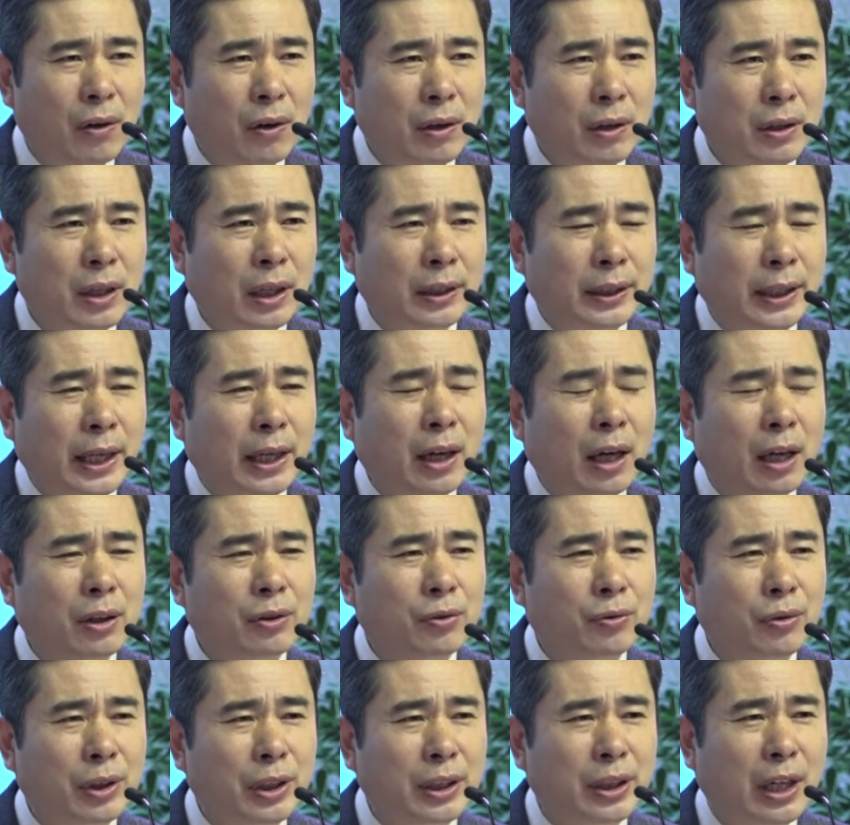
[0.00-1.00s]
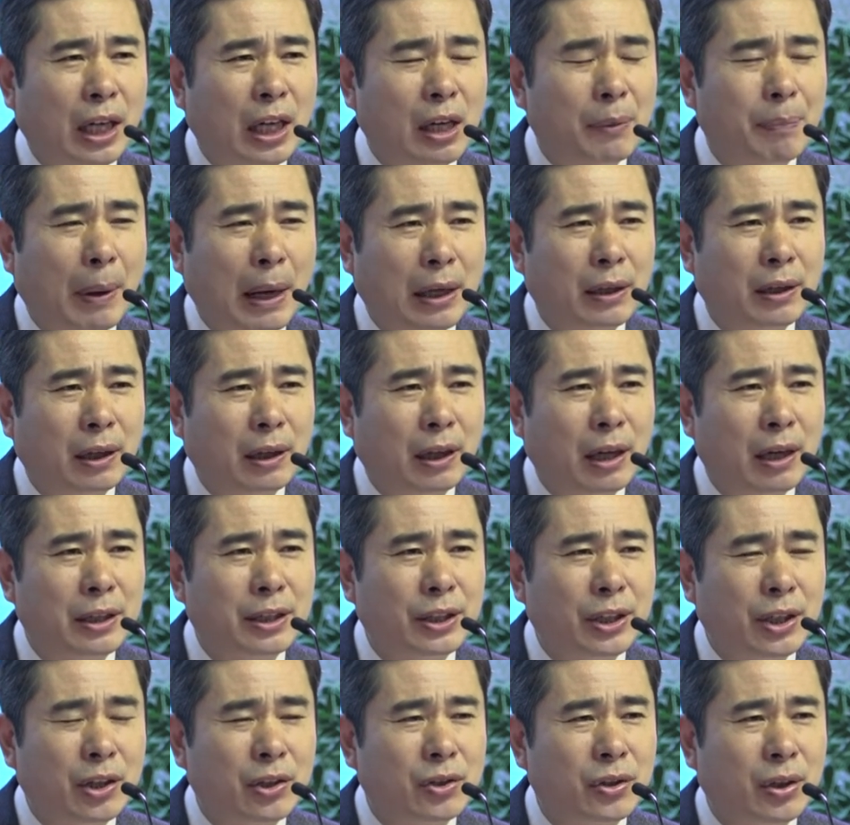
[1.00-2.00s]
그러니까 내가 누구인가를 발견하기
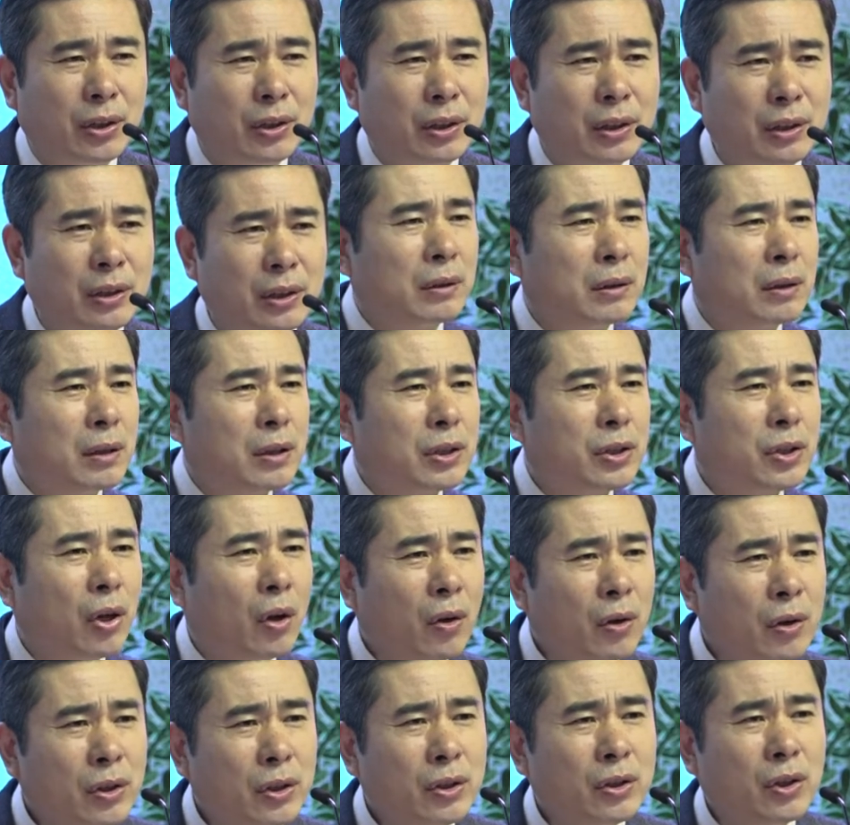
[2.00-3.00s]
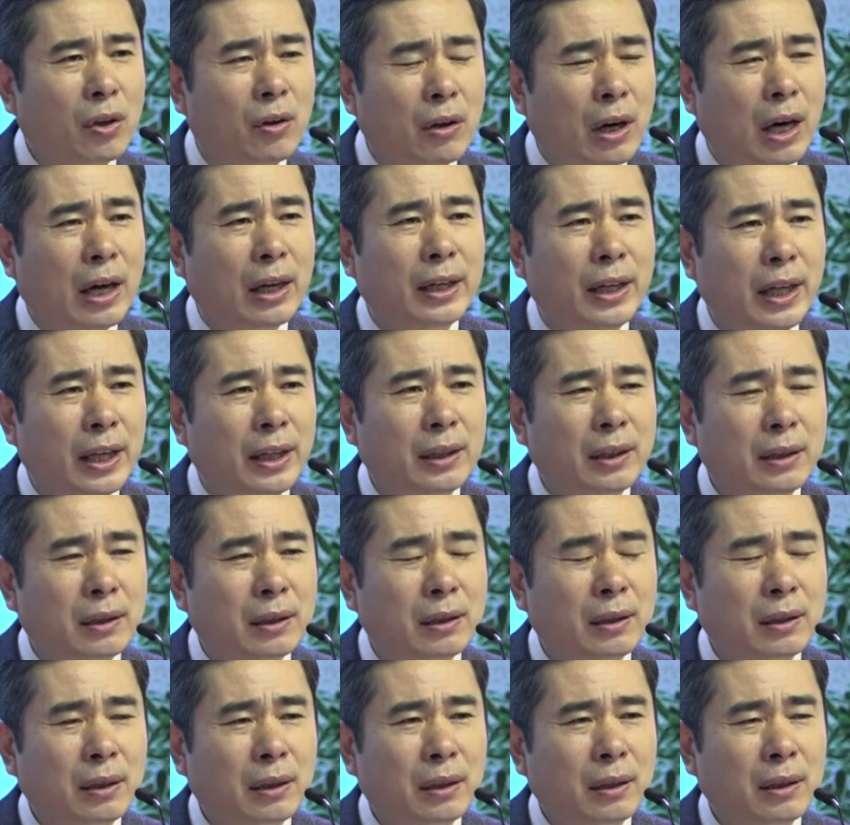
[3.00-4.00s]
위해서는 성경
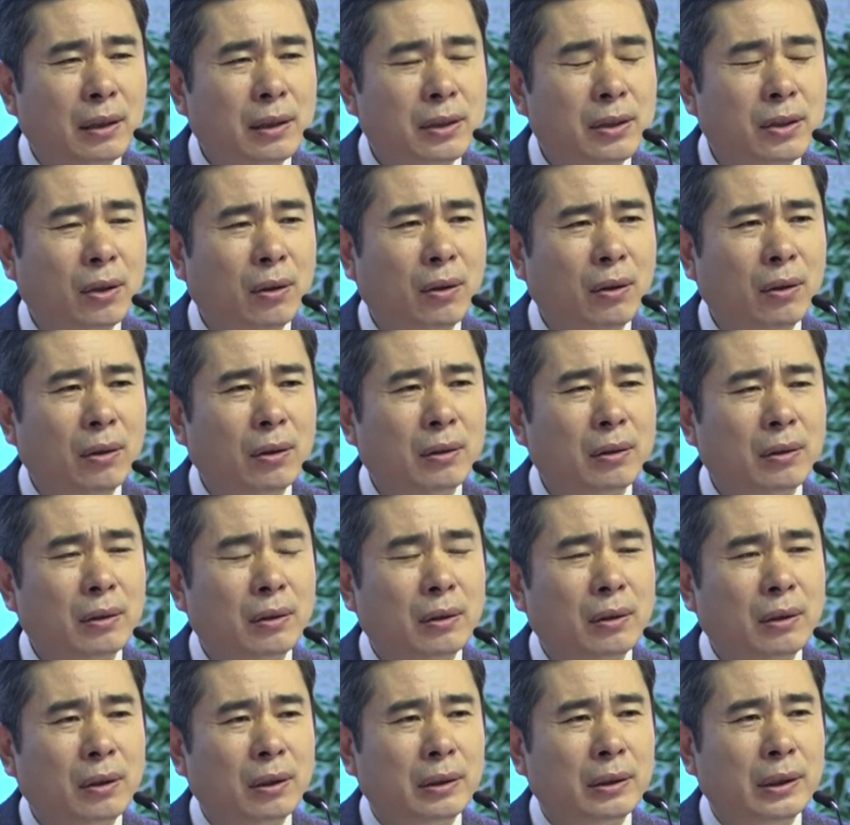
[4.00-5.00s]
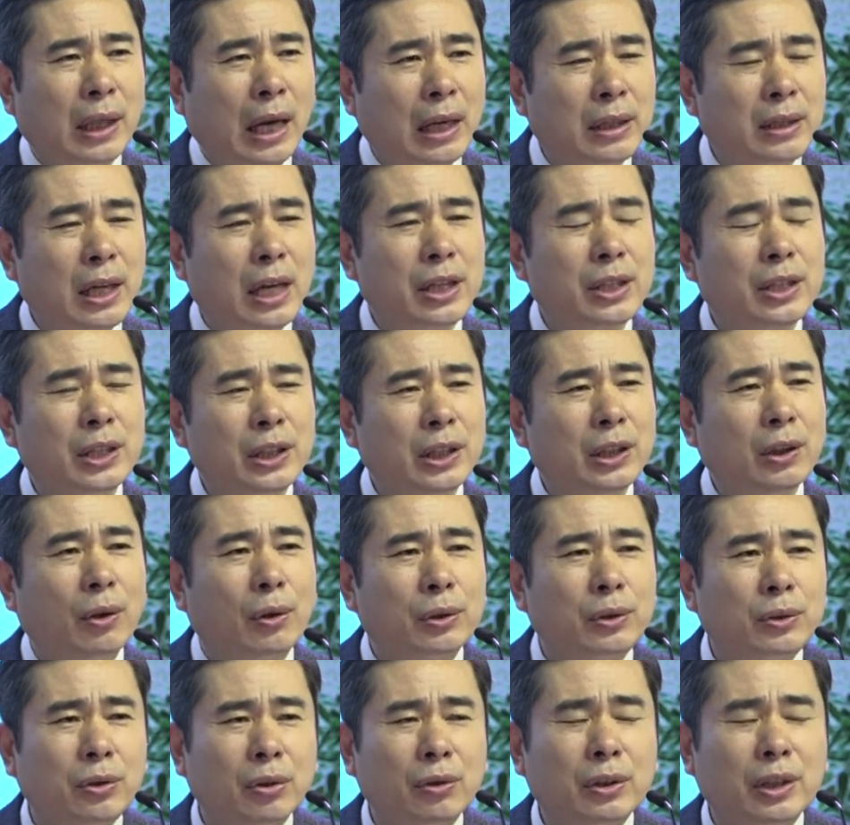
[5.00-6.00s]
안에서 나 자신이
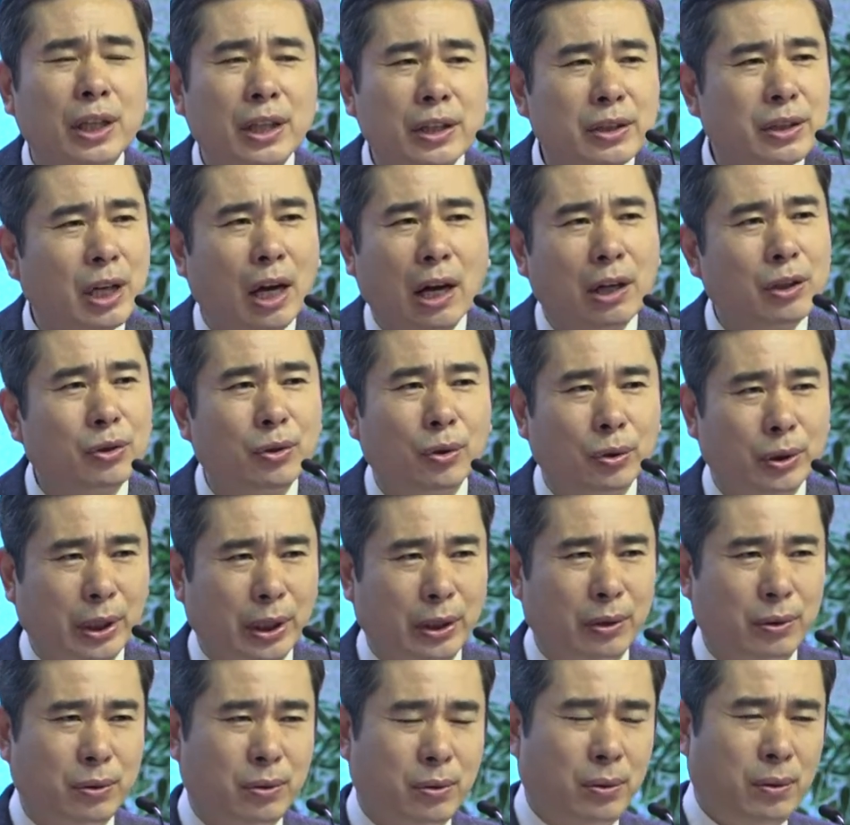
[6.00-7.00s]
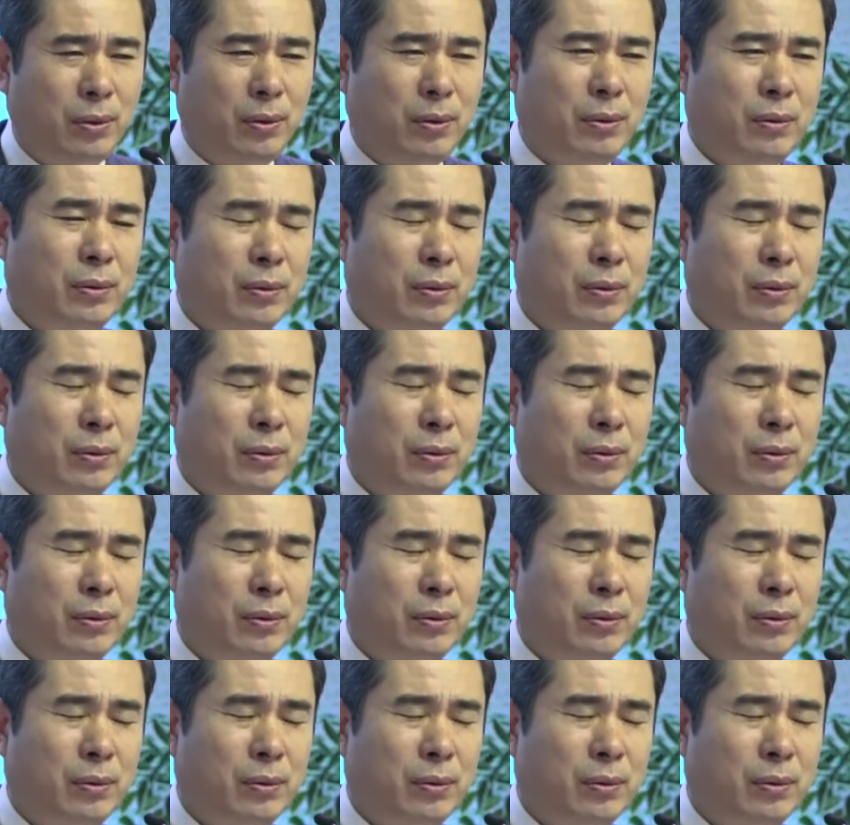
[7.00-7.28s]
어떻게 창조되었고